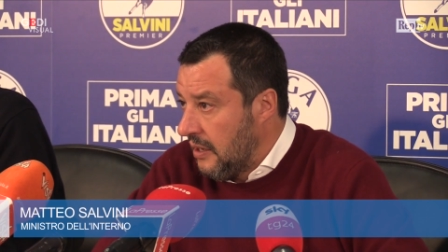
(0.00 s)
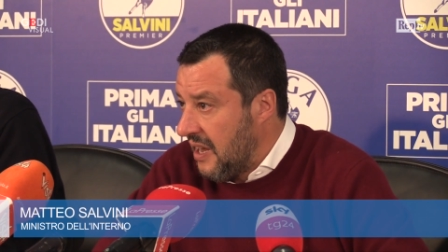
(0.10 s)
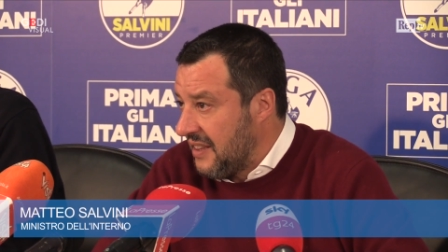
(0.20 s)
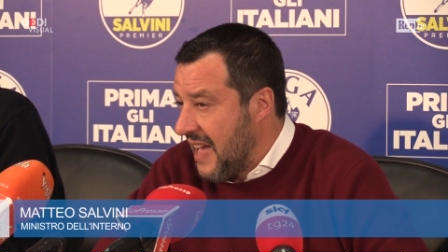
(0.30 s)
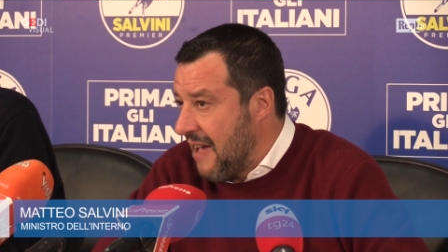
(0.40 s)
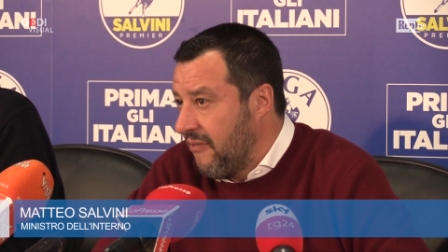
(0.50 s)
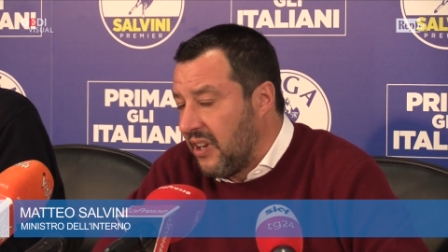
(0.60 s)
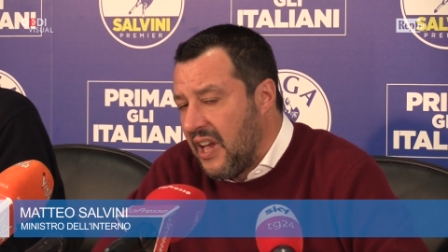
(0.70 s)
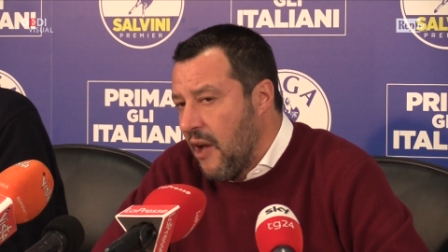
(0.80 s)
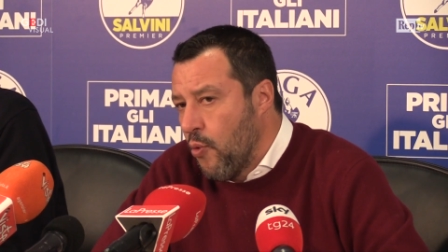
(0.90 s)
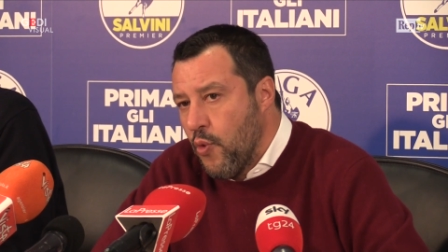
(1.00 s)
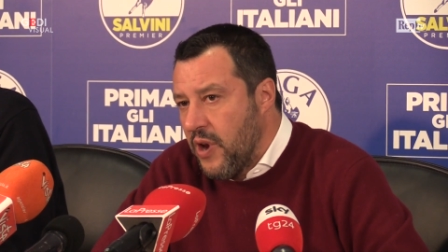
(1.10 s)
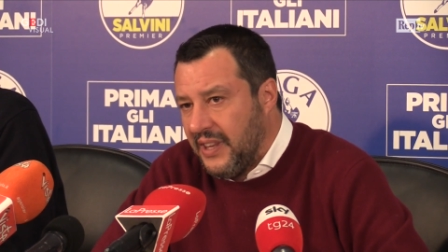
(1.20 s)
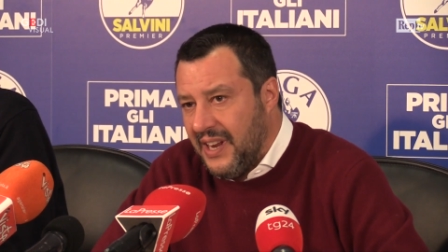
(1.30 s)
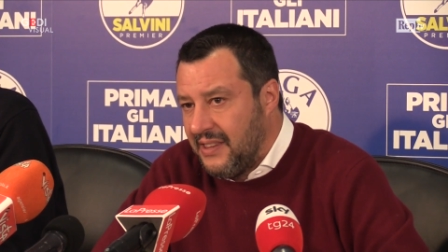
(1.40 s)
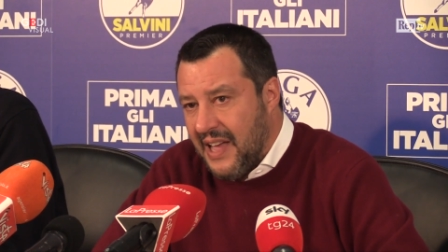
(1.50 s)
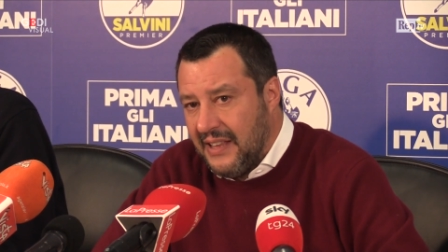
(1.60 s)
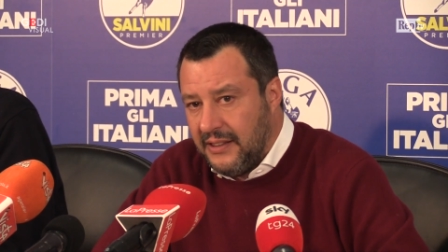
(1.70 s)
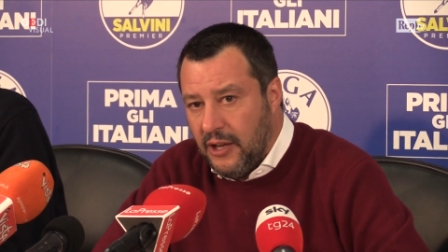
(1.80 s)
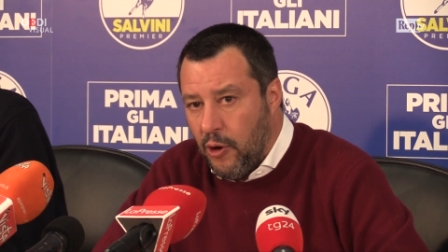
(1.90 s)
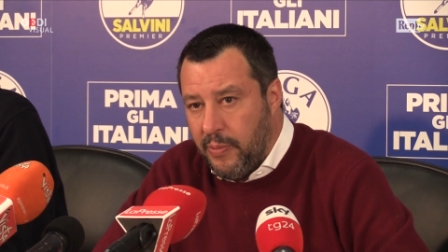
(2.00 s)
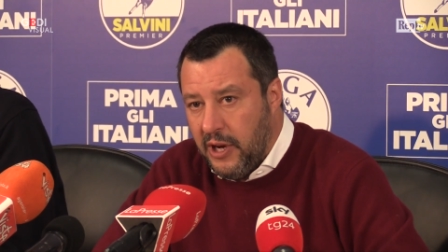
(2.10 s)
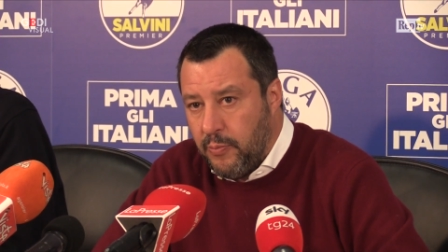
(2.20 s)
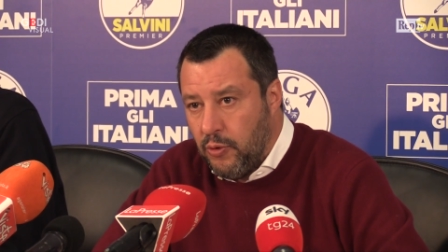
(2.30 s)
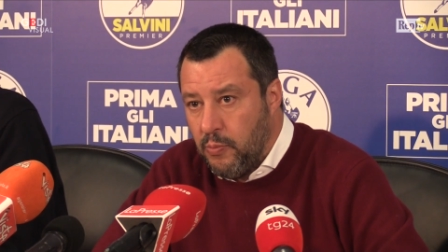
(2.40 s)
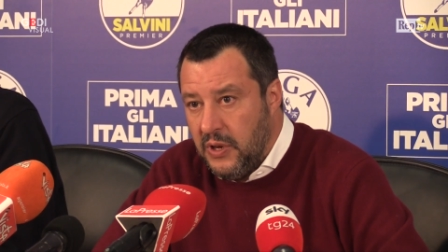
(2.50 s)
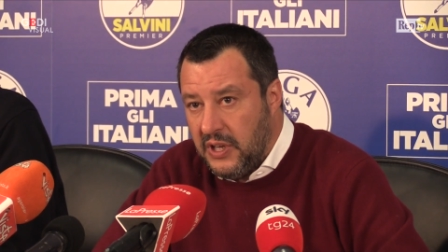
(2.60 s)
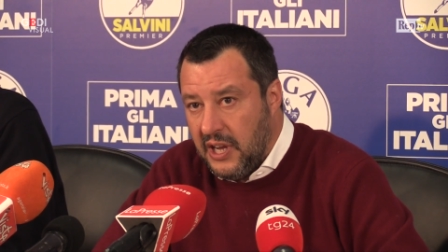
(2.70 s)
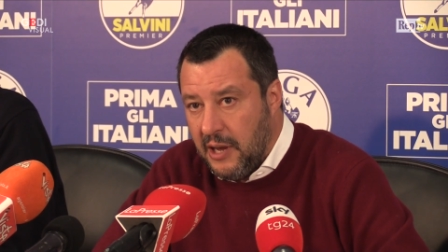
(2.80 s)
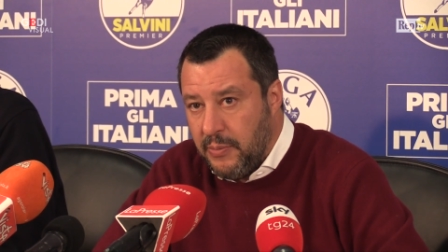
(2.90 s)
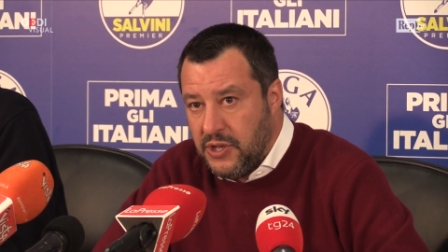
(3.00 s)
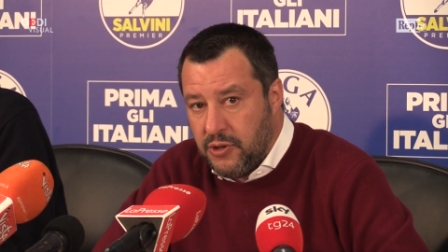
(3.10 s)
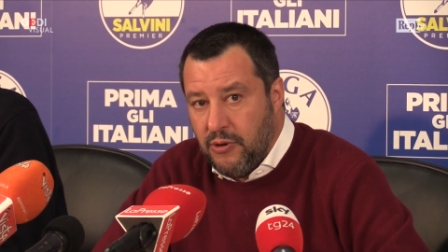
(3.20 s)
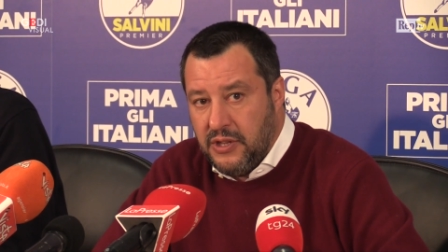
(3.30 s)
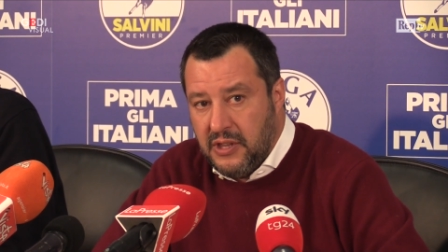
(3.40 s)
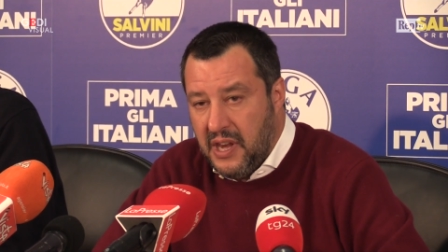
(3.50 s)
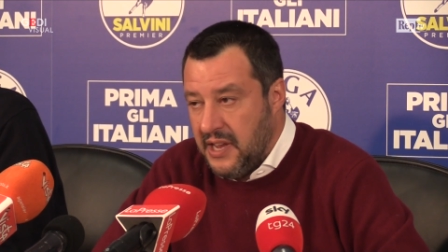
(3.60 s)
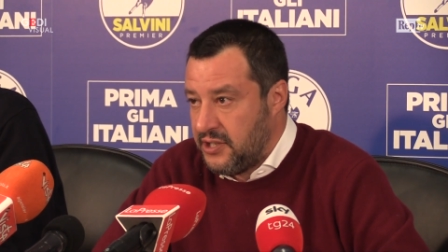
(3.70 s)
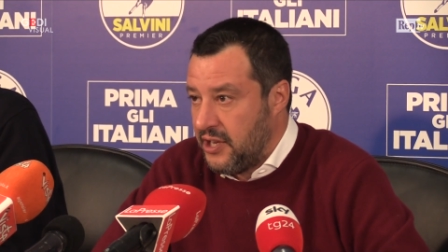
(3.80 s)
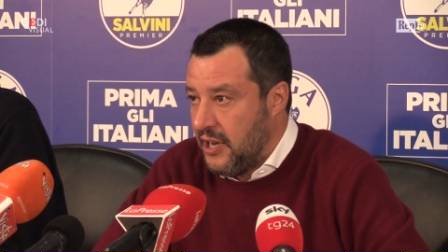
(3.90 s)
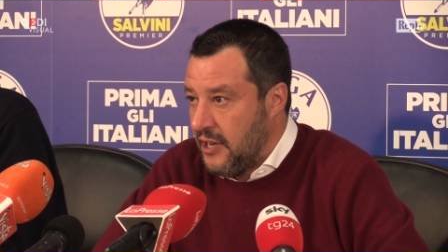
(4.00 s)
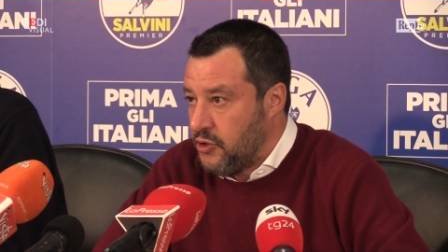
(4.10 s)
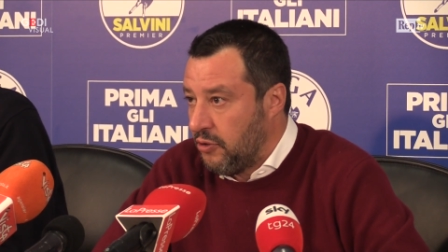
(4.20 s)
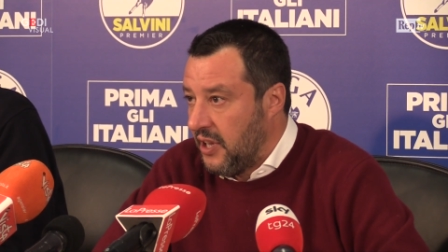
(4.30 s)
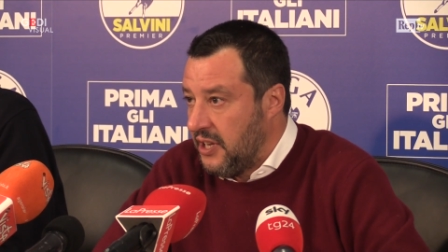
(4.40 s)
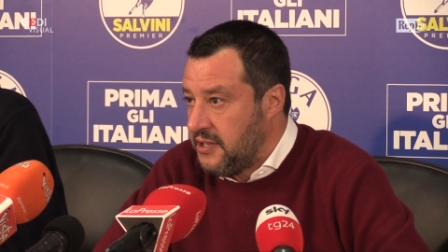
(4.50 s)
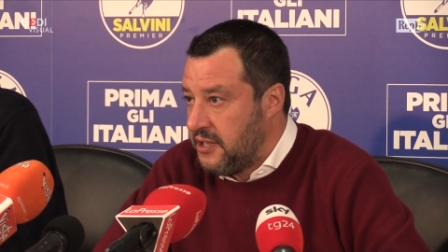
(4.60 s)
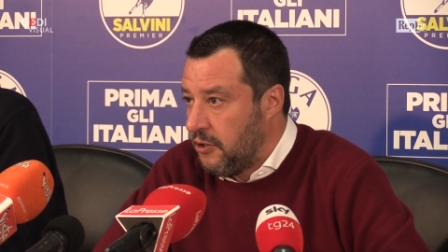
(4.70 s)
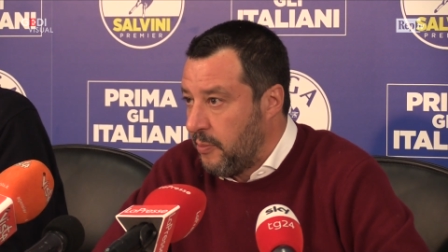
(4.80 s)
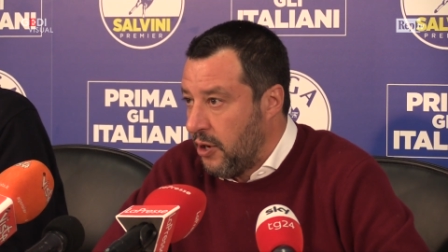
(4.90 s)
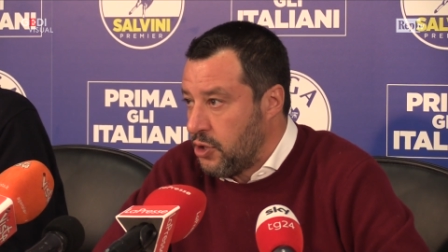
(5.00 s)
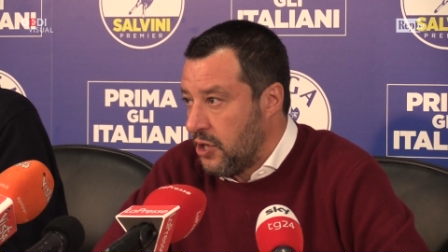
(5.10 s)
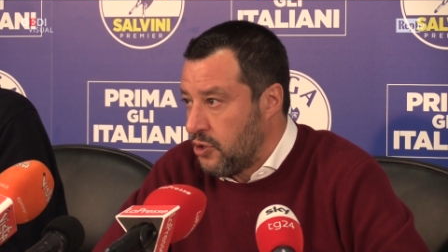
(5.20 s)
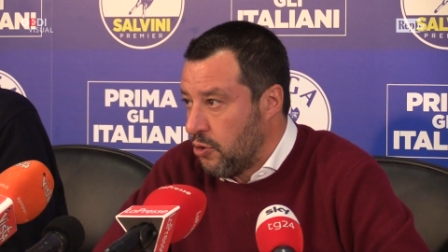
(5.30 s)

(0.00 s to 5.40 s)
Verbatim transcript: la TAV che è una delle tante opere pubbliche, capisco l'interesse giornalistico però ce ne